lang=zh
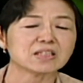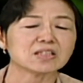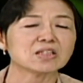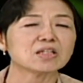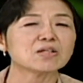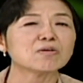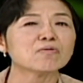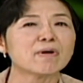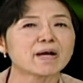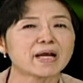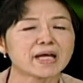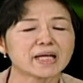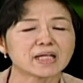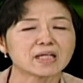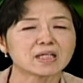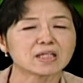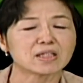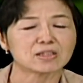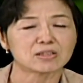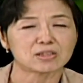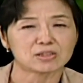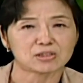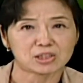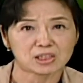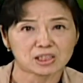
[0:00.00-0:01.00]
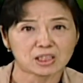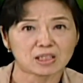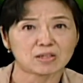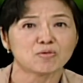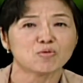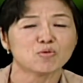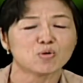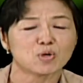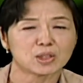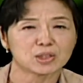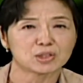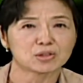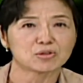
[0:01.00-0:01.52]
另外一个生
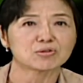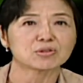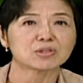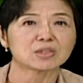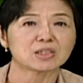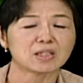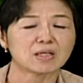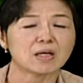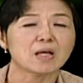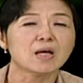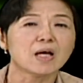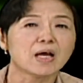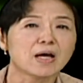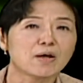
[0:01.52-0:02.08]
活就是，